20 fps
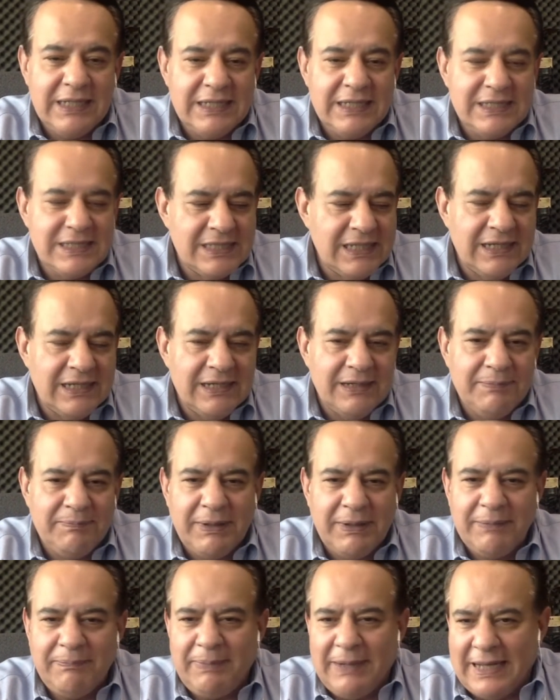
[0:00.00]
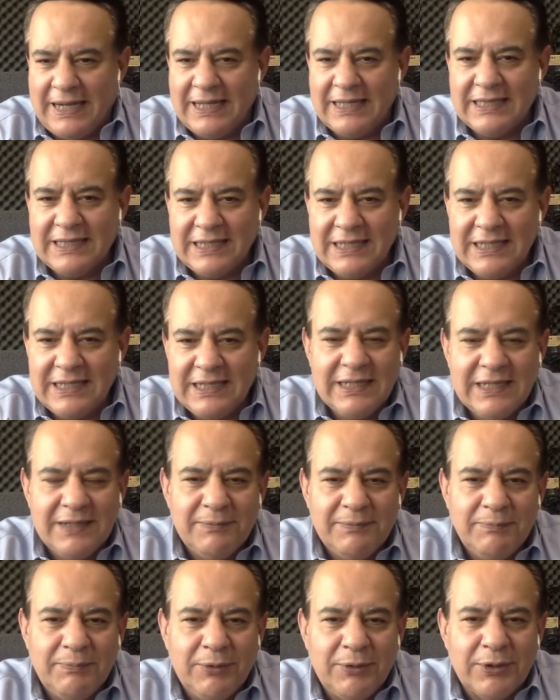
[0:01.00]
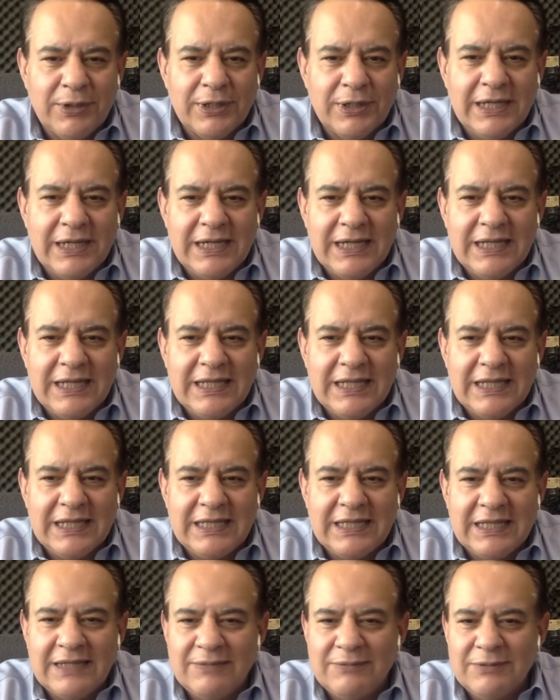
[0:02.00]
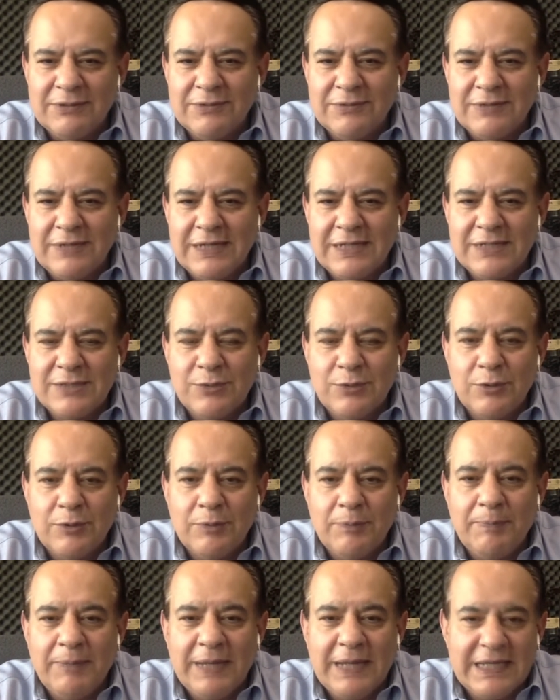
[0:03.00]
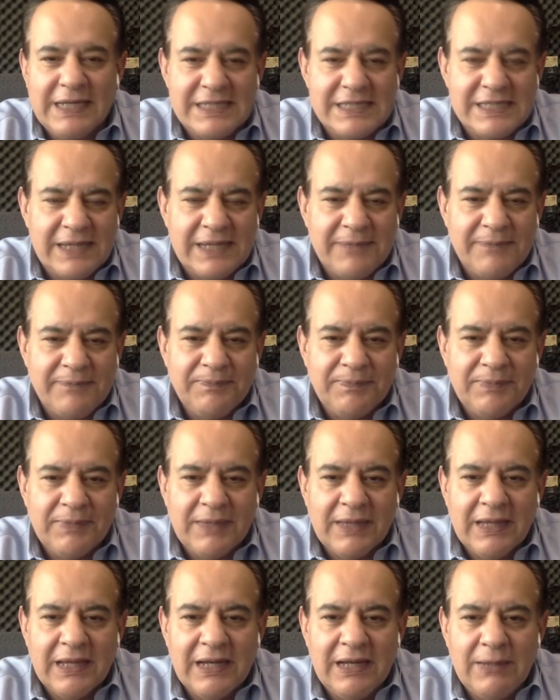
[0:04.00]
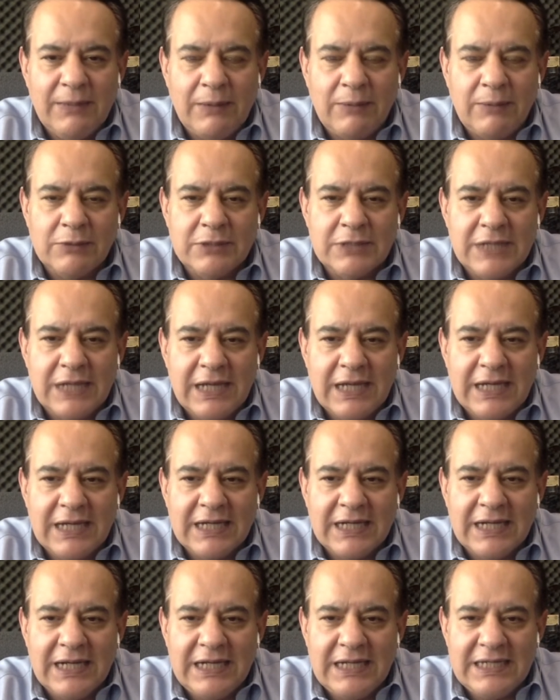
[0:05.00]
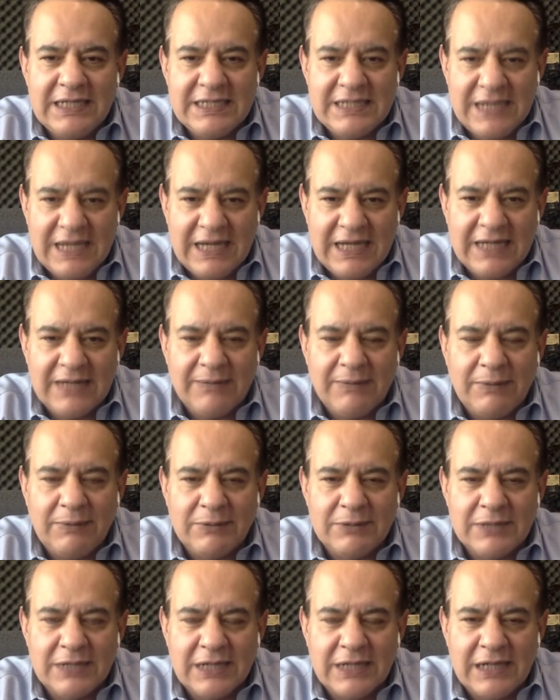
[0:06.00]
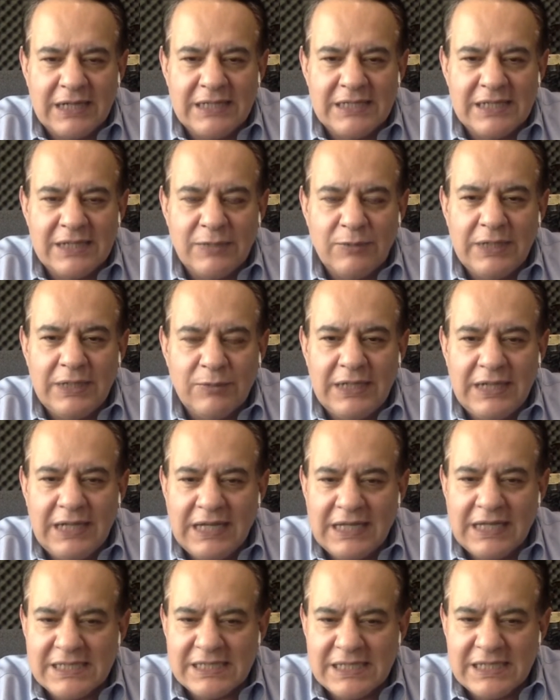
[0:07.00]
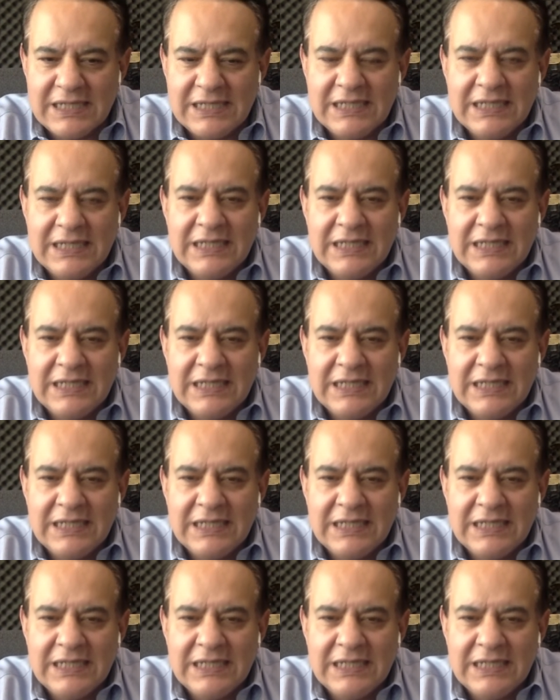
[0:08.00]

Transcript: este, prepárate porque te tenemos una sorpresa. Le vamos a realizar, vamos a realizar un enlace